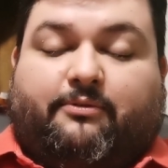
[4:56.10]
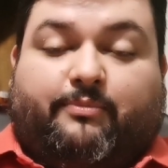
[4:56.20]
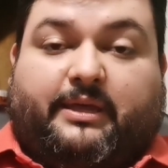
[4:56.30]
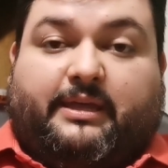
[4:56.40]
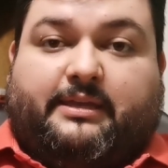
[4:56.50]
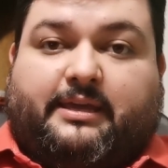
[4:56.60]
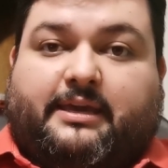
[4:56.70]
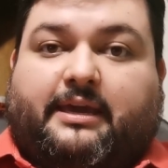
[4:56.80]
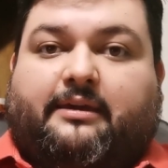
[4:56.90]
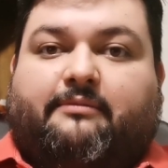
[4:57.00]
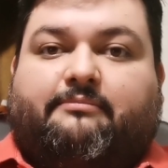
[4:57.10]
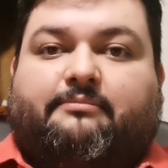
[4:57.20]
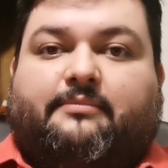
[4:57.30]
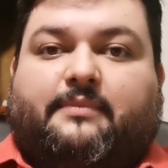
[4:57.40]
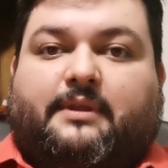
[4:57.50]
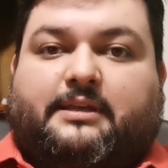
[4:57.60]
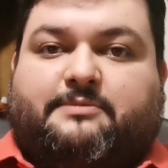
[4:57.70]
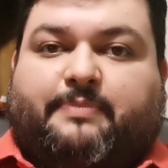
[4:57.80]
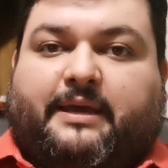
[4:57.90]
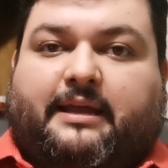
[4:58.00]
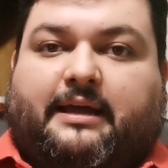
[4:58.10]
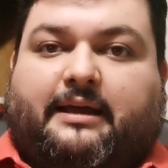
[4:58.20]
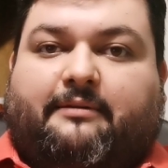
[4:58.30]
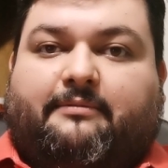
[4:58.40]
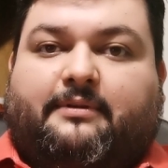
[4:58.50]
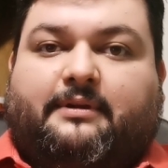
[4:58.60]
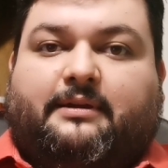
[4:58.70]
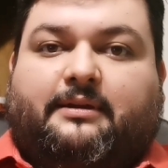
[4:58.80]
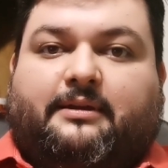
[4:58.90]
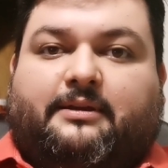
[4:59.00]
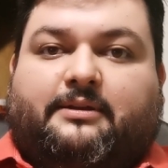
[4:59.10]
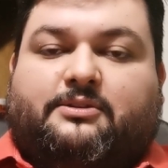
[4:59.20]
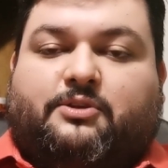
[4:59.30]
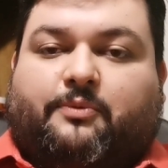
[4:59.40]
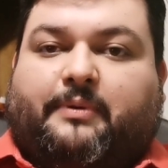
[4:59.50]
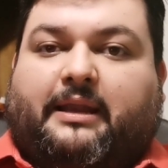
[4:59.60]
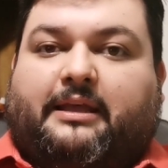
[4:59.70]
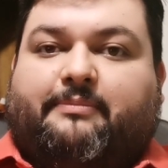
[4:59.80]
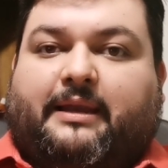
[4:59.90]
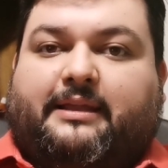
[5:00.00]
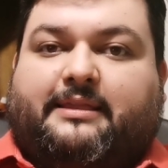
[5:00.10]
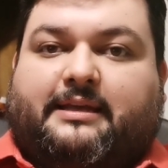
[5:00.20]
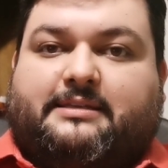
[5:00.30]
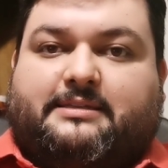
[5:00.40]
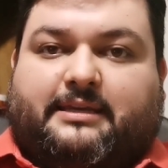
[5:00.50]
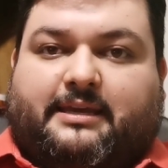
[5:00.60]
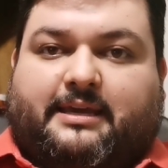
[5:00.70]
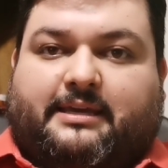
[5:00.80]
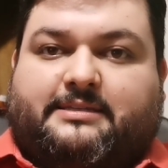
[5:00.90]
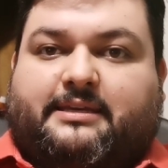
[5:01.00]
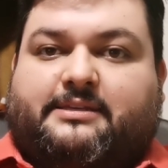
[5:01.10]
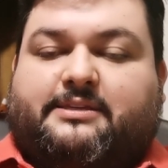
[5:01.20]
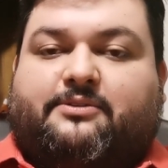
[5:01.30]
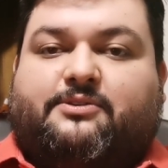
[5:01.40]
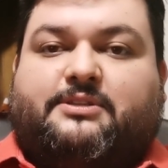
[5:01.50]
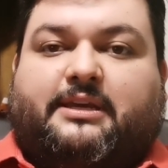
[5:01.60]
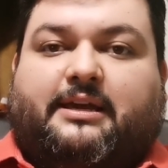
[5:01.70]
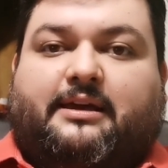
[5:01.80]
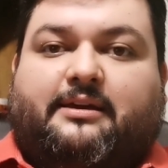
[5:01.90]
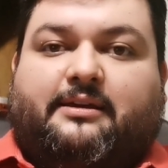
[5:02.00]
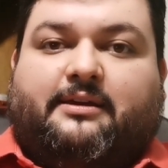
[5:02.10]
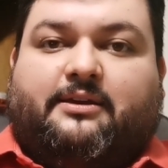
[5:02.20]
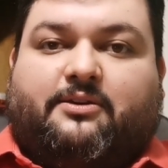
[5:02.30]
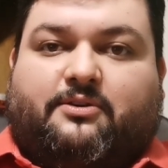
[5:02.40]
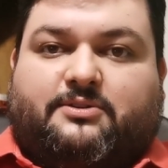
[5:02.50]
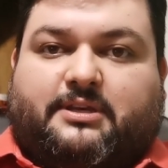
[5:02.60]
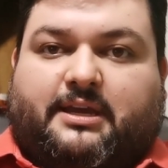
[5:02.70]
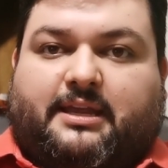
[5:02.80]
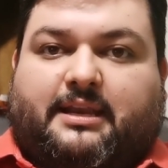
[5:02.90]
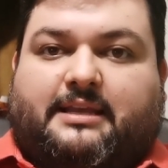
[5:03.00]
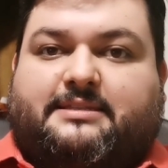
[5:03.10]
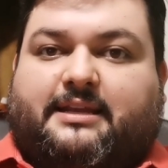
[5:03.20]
un Medellín que espera soplar las velitas y que ese deseo sea conseguir la